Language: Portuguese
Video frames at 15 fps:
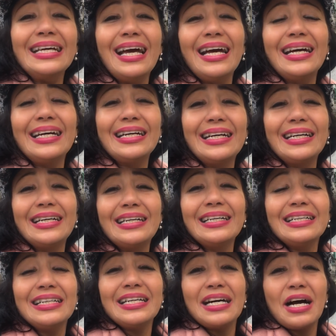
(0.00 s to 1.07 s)
É,
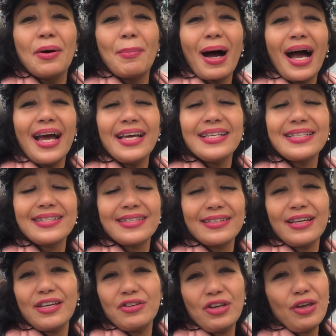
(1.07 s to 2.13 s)
mas,
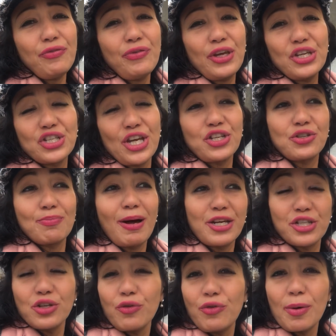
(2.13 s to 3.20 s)
enfim, gente,
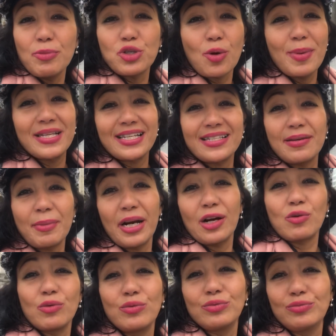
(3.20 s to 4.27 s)
mas não vamos começar a semana
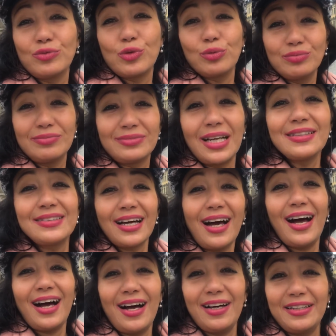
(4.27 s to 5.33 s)
com, com
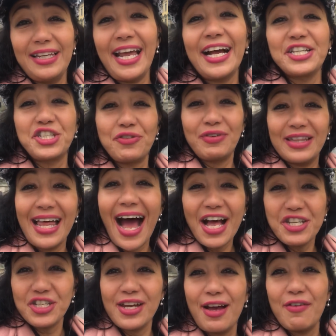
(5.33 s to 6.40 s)
tanta negatividade,